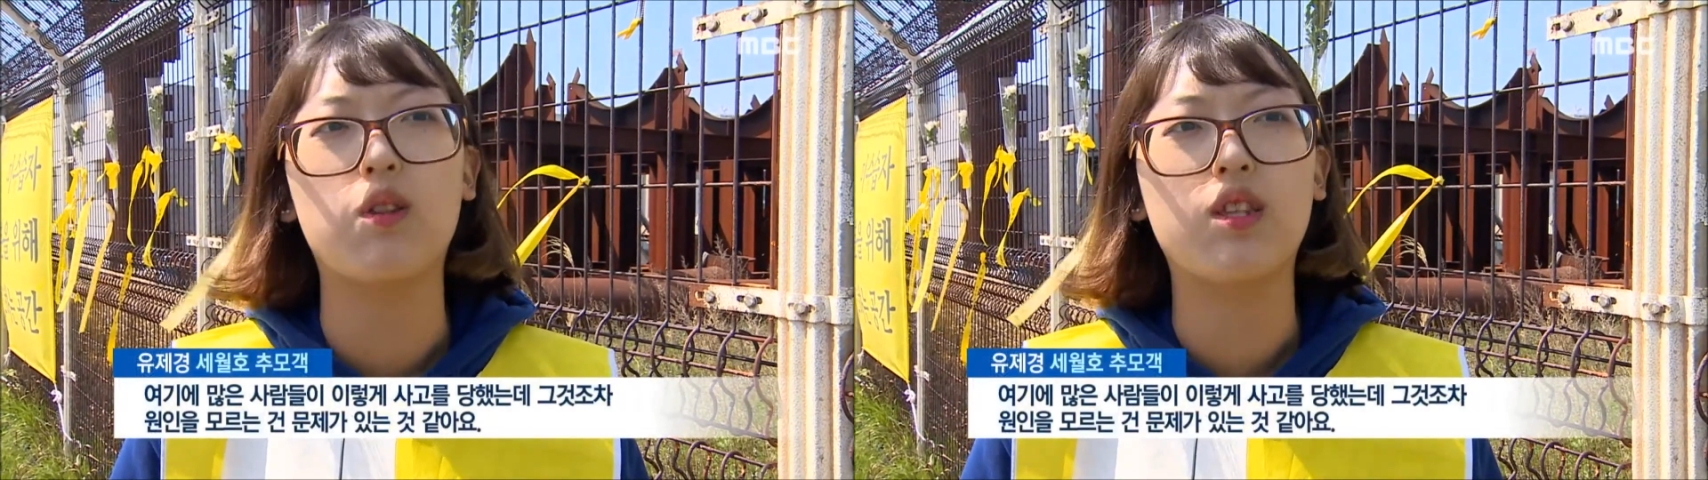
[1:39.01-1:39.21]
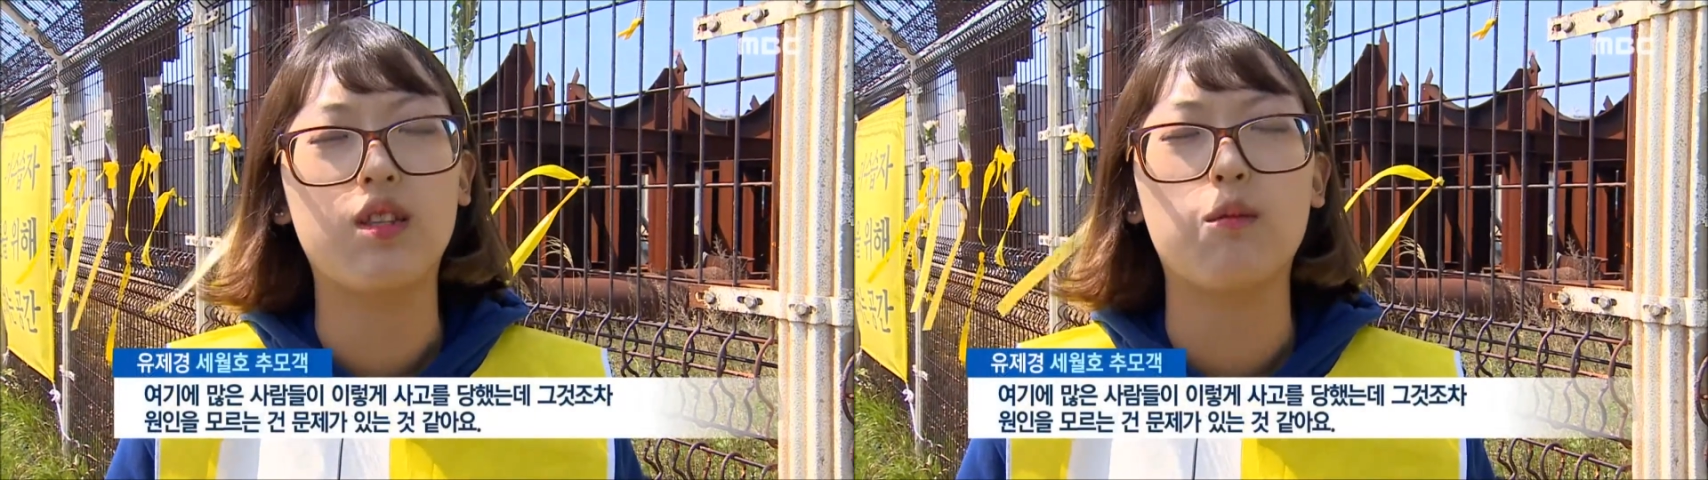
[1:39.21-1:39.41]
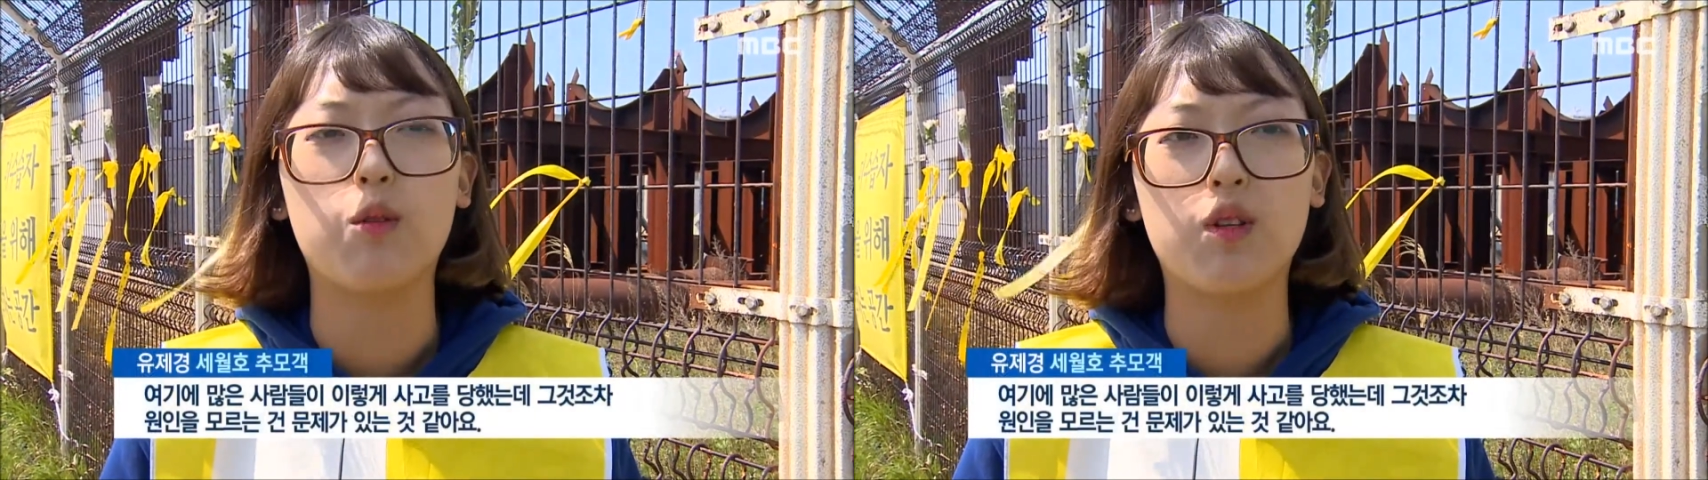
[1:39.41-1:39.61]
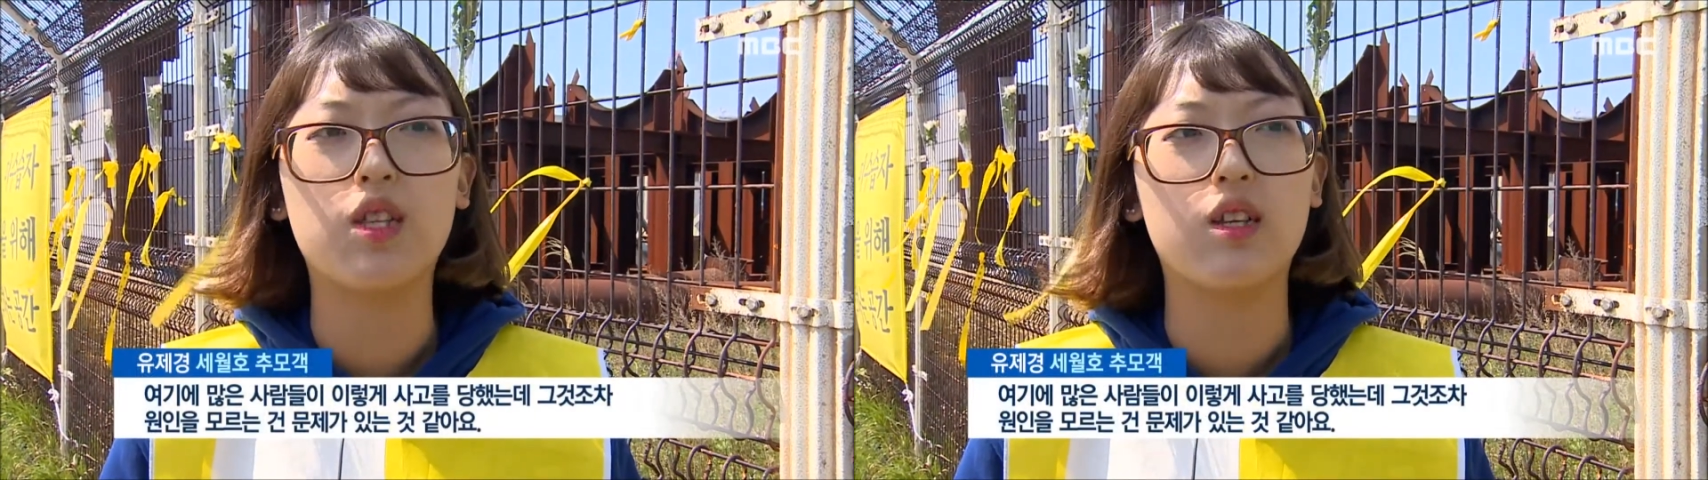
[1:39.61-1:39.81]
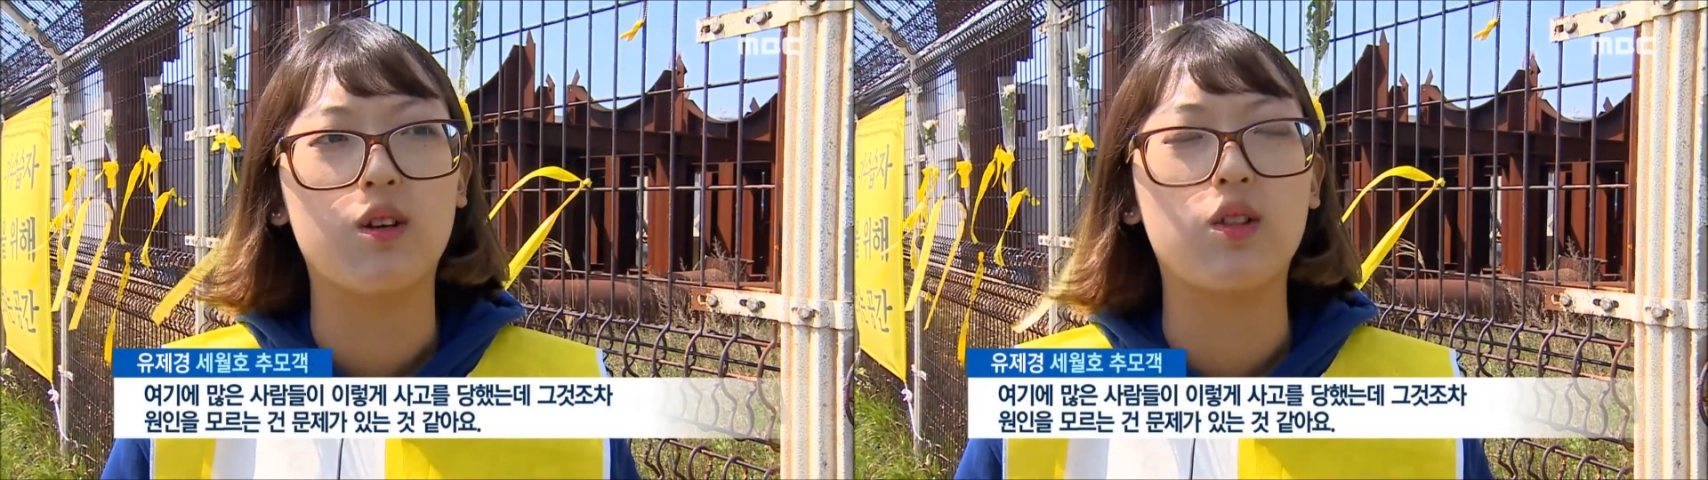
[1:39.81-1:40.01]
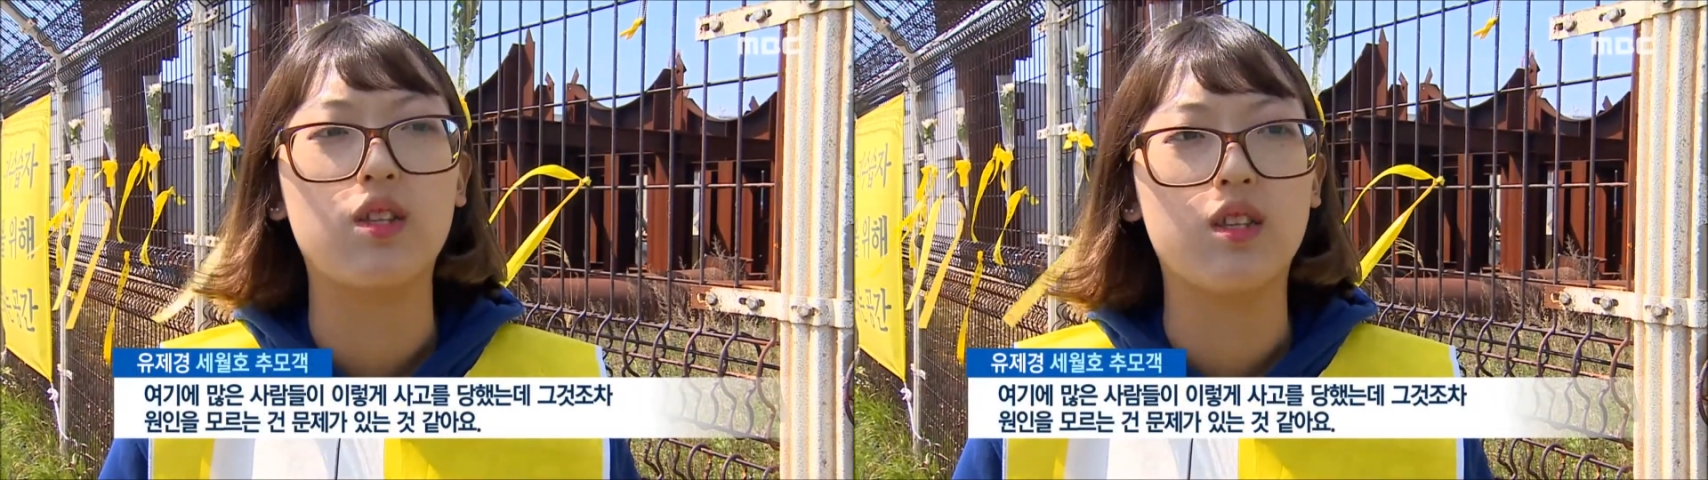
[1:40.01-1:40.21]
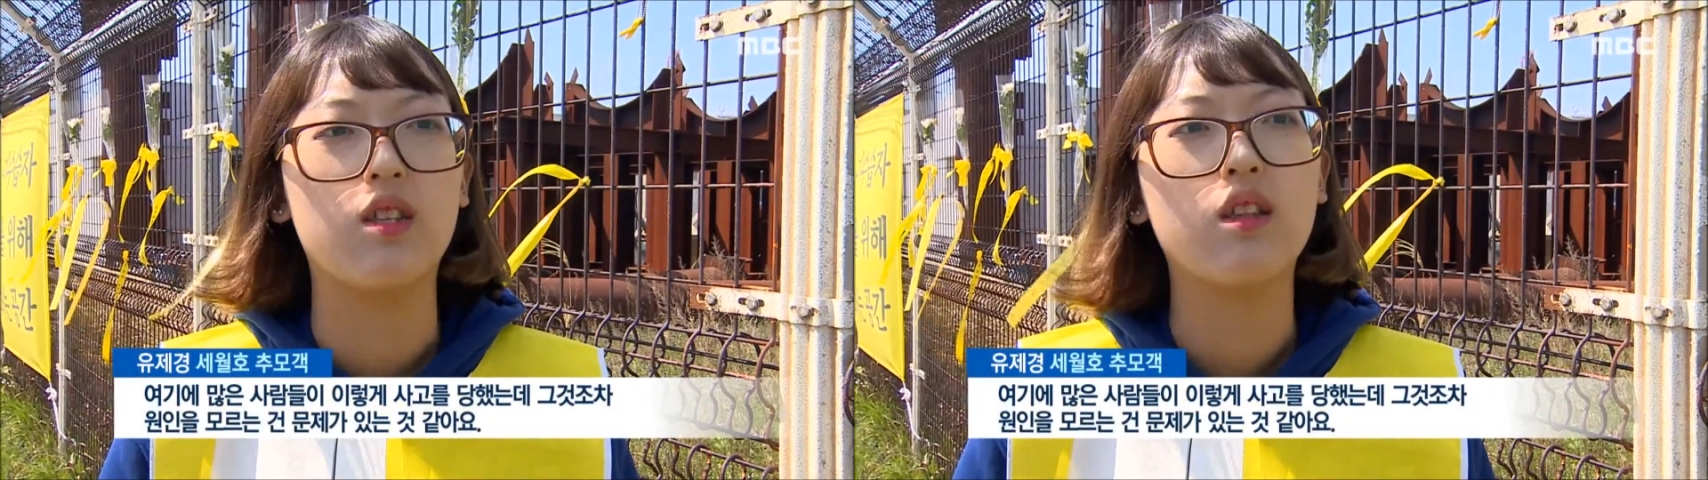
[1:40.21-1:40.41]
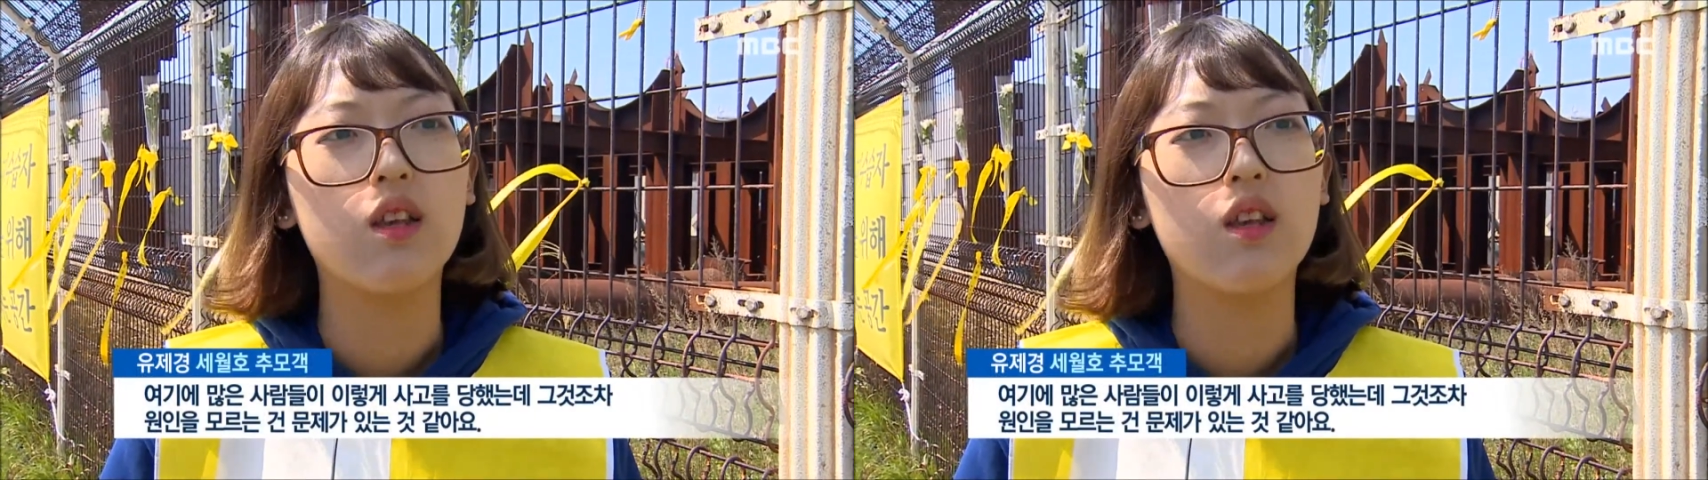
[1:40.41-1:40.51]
원인을 모르는 거는